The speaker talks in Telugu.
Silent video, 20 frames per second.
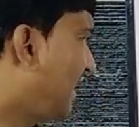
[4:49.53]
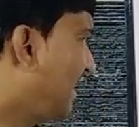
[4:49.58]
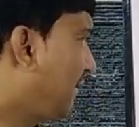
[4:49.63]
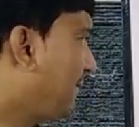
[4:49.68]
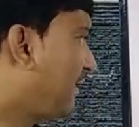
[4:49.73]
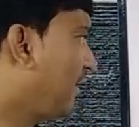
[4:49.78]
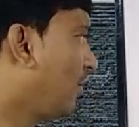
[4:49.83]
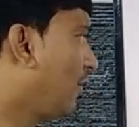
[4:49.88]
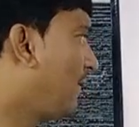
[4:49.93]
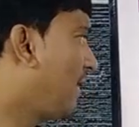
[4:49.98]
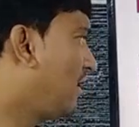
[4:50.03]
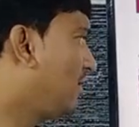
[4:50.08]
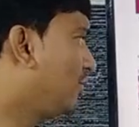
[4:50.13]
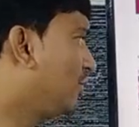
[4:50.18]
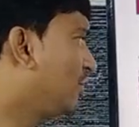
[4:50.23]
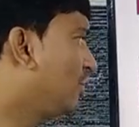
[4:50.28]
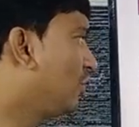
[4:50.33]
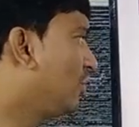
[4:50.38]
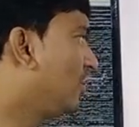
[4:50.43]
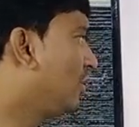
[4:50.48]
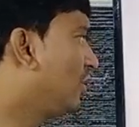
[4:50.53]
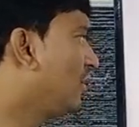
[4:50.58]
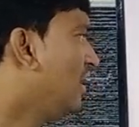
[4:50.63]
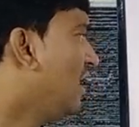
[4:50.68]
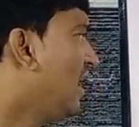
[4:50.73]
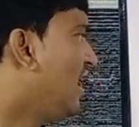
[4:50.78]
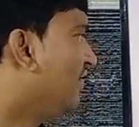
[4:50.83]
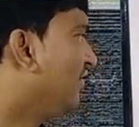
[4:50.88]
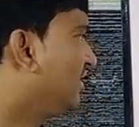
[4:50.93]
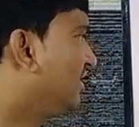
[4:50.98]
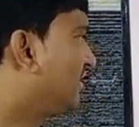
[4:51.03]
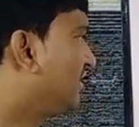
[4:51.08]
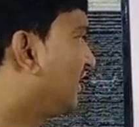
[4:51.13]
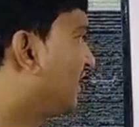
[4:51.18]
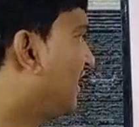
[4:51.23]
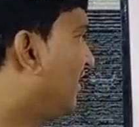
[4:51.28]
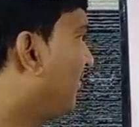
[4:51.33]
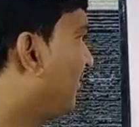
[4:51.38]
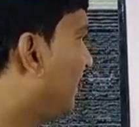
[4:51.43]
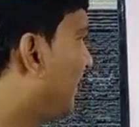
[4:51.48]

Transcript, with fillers: స్థాయికి ప్రలోభాలు మునుగోడులో విస్తృతంగా